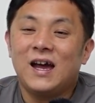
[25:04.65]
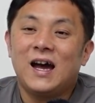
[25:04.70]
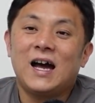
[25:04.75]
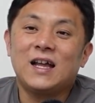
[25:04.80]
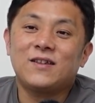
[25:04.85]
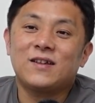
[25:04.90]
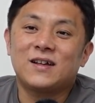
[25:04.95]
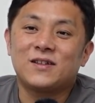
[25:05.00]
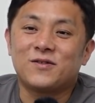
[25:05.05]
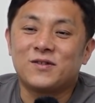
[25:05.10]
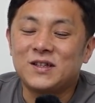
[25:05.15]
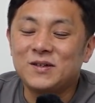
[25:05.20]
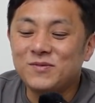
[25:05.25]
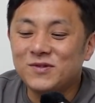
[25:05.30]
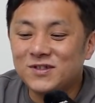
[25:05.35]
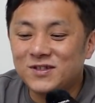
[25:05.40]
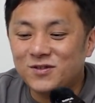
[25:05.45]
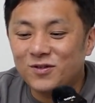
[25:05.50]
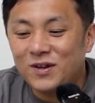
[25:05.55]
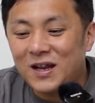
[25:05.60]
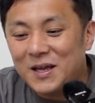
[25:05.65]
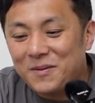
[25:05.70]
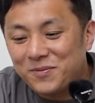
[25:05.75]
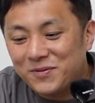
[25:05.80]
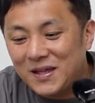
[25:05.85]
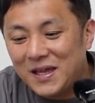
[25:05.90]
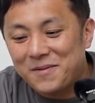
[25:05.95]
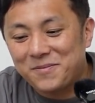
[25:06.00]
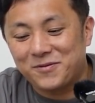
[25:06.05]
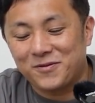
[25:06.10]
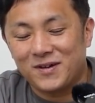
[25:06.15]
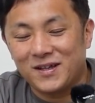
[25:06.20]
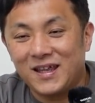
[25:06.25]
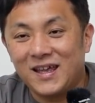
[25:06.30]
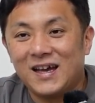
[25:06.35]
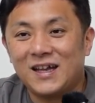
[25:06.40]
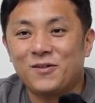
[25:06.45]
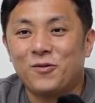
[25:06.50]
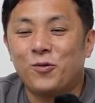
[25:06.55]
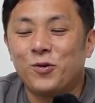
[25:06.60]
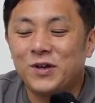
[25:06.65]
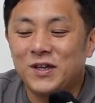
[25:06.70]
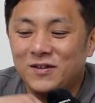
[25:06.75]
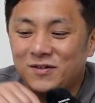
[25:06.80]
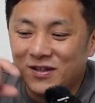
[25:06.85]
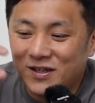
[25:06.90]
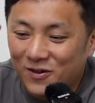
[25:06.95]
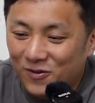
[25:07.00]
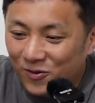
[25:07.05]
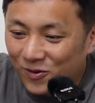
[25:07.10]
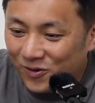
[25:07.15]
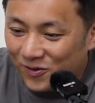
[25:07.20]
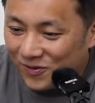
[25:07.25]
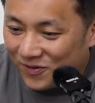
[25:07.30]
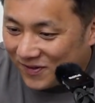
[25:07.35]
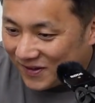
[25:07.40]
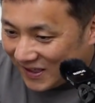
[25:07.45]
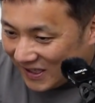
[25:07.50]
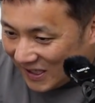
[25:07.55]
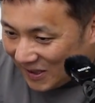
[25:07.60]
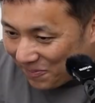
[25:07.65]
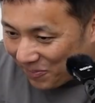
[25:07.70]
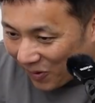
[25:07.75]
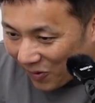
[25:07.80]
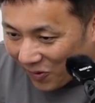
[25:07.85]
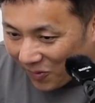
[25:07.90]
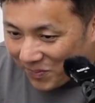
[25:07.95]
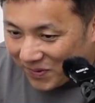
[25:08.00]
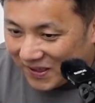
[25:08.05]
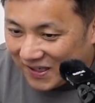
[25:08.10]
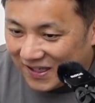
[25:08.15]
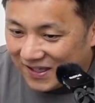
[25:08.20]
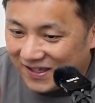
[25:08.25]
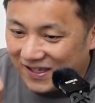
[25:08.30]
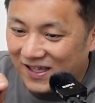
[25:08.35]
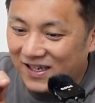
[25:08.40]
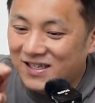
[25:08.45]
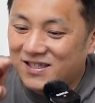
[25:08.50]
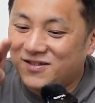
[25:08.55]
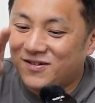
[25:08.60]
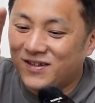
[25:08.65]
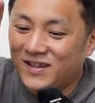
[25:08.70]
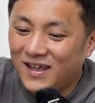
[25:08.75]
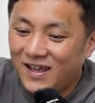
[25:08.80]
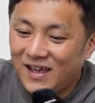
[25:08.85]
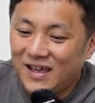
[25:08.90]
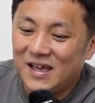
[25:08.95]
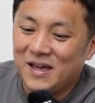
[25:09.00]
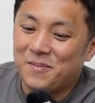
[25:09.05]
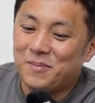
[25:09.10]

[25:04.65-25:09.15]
あと、あの、リムストライプテープとかね、あの、ホイールにこう、1本こうピーってやるやつとかね、